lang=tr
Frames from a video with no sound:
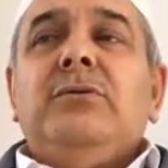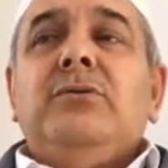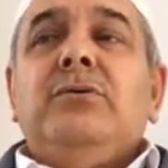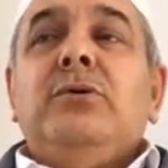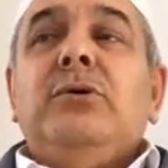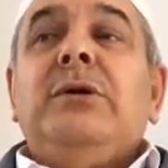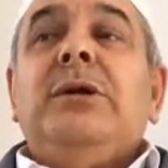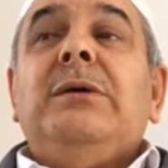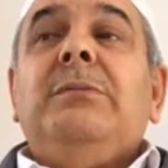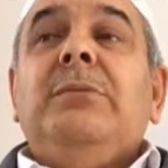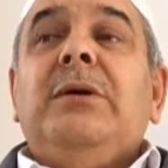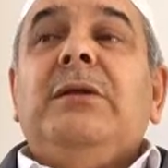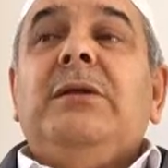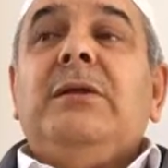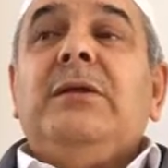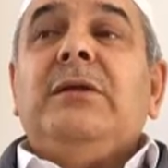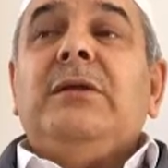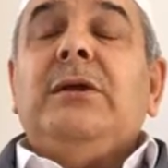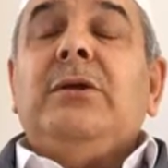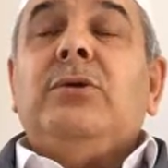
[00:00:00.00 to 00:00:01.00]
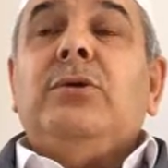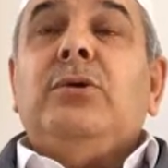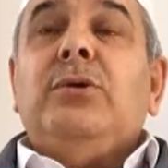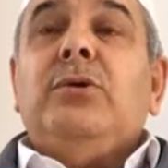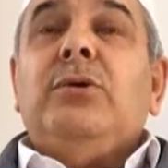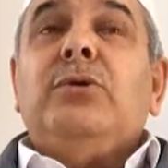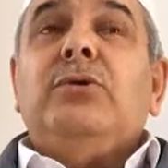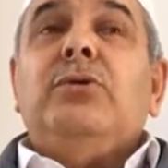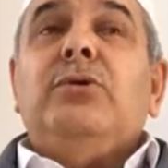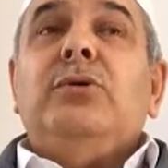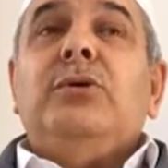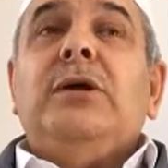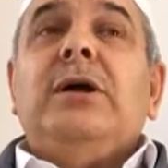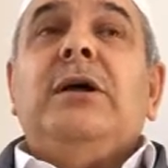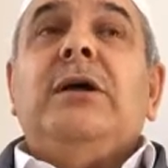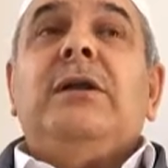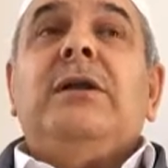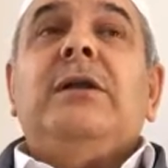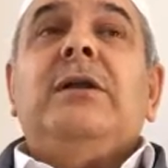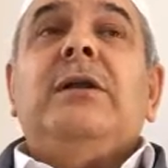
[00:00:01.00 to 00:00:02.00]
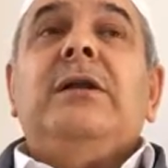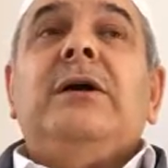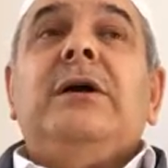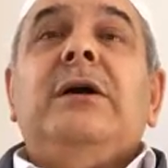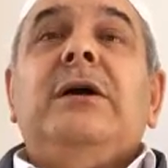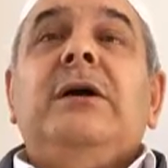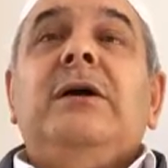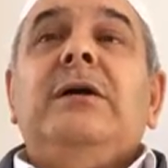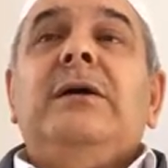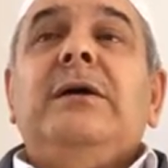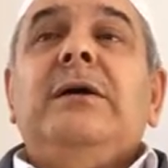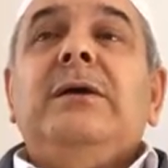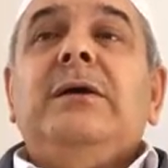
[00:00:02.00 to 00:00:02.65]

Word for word: göremedikleri ordularla